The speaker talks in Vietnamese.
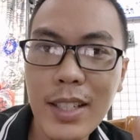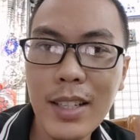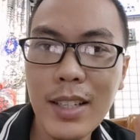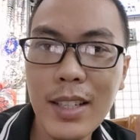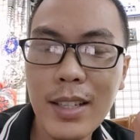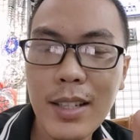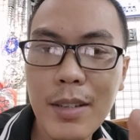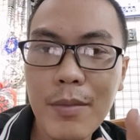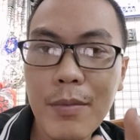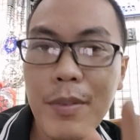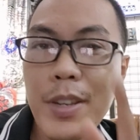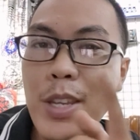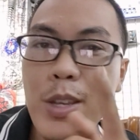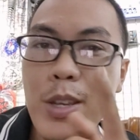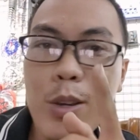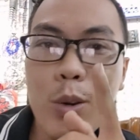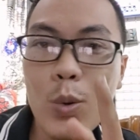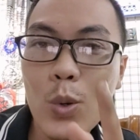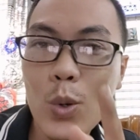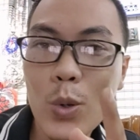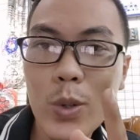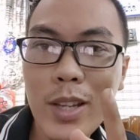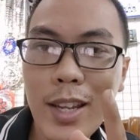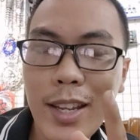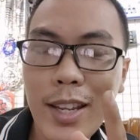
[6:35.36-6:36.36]
ví dụ
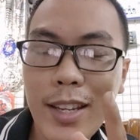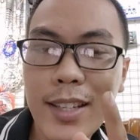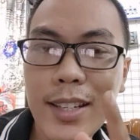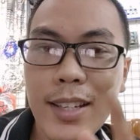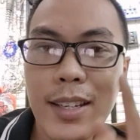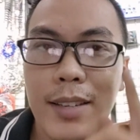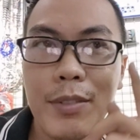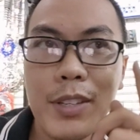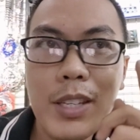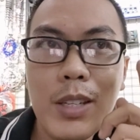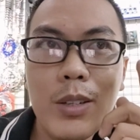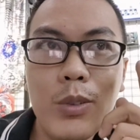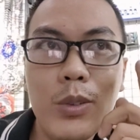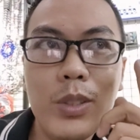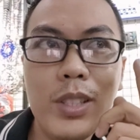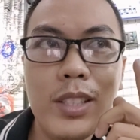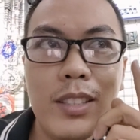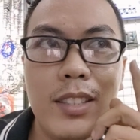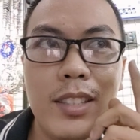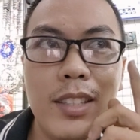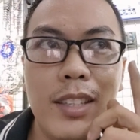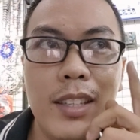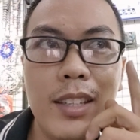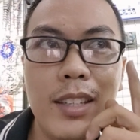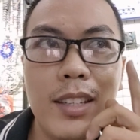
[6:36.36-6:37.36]
luôn ha, ví dụ như
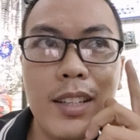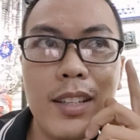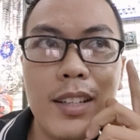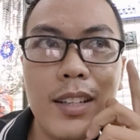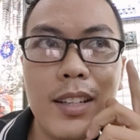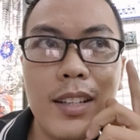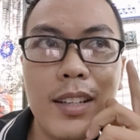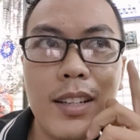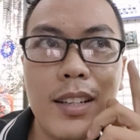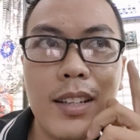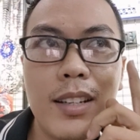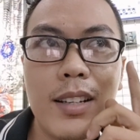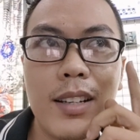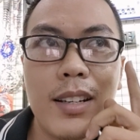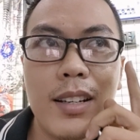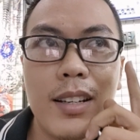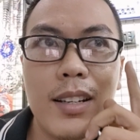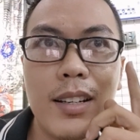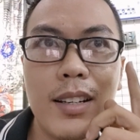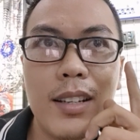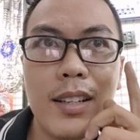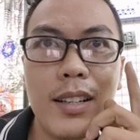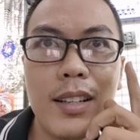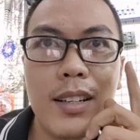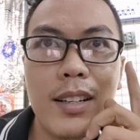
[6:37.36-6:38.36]
chiếc uh,
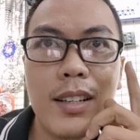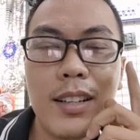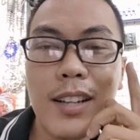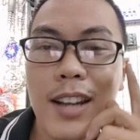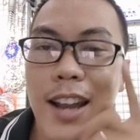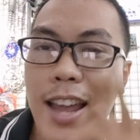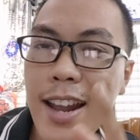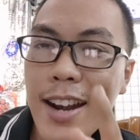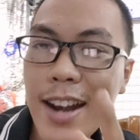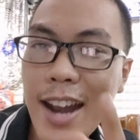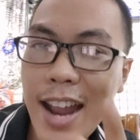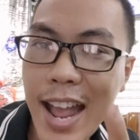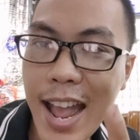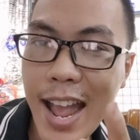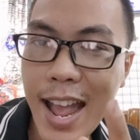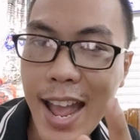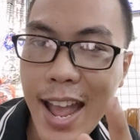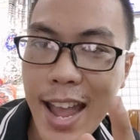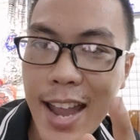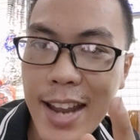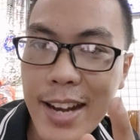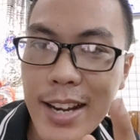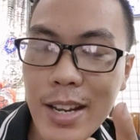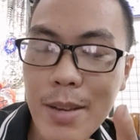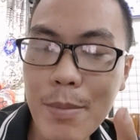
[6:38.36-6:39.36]
Clara A
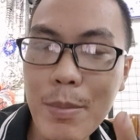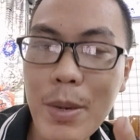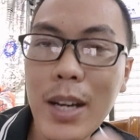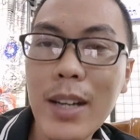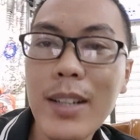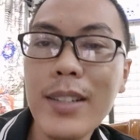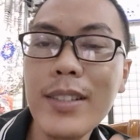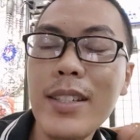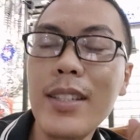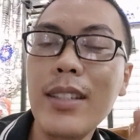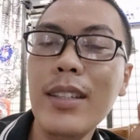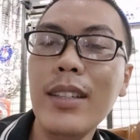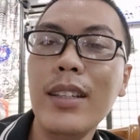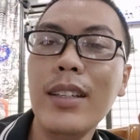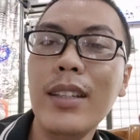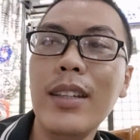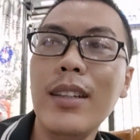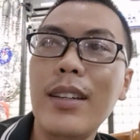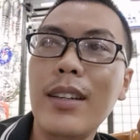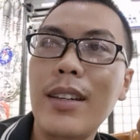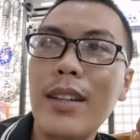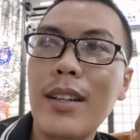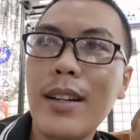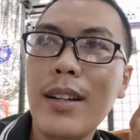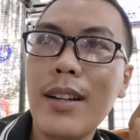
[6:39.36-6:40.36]
hai đời mới,
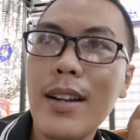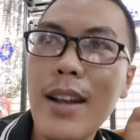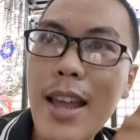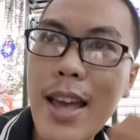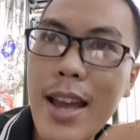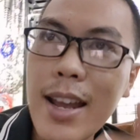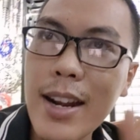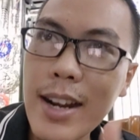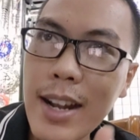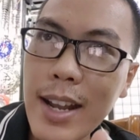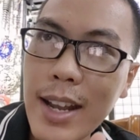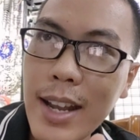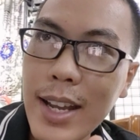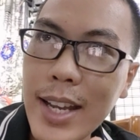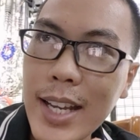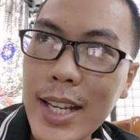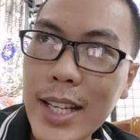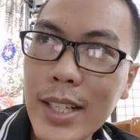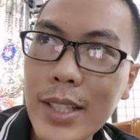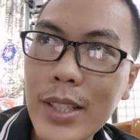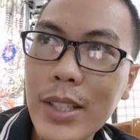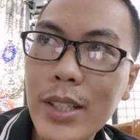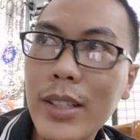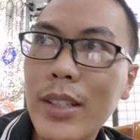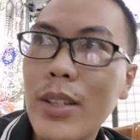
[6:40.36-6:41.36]
Clara A hai
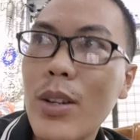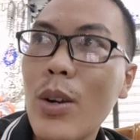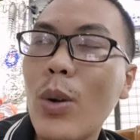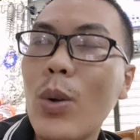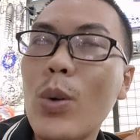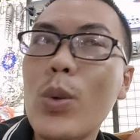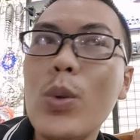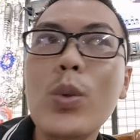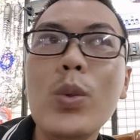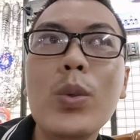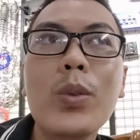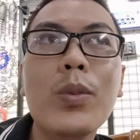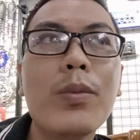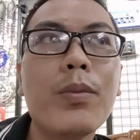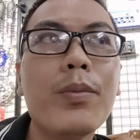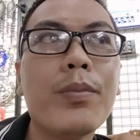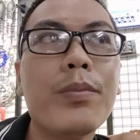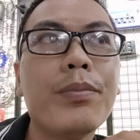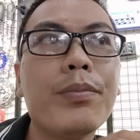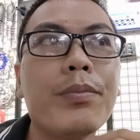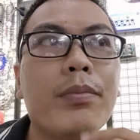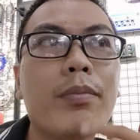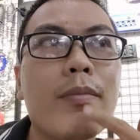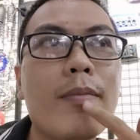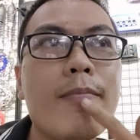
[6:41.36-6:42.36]
đời cũ,
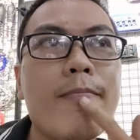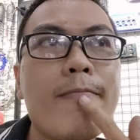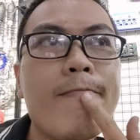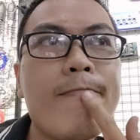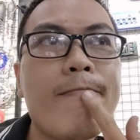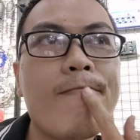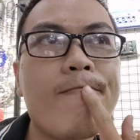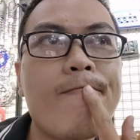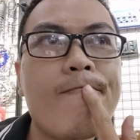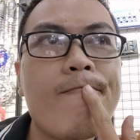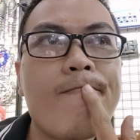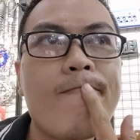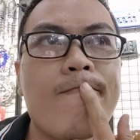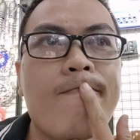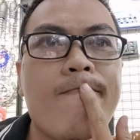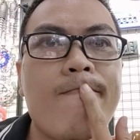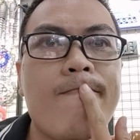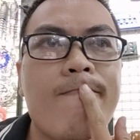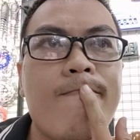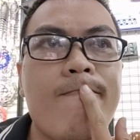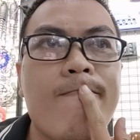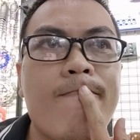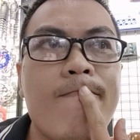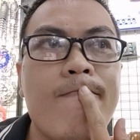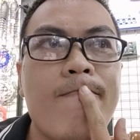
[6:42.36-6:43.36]

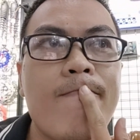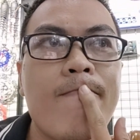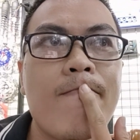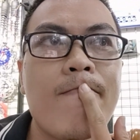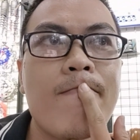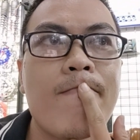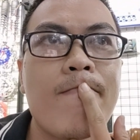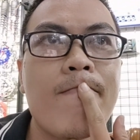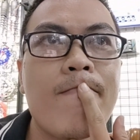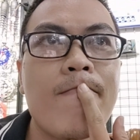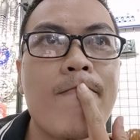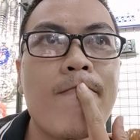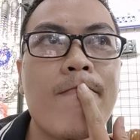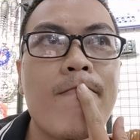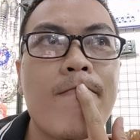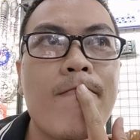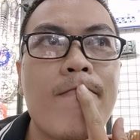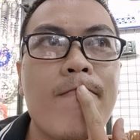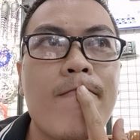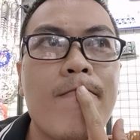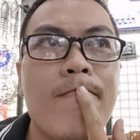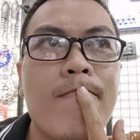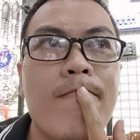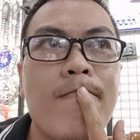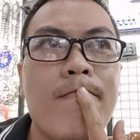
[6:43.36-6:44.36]
uhm,
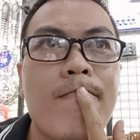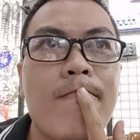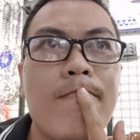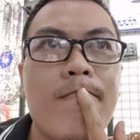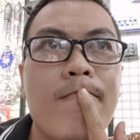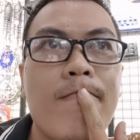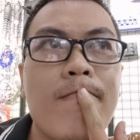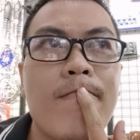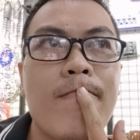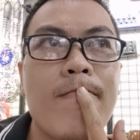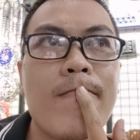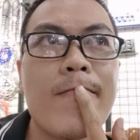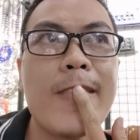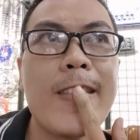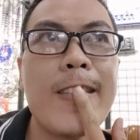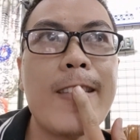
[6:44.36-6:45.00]
gì nữa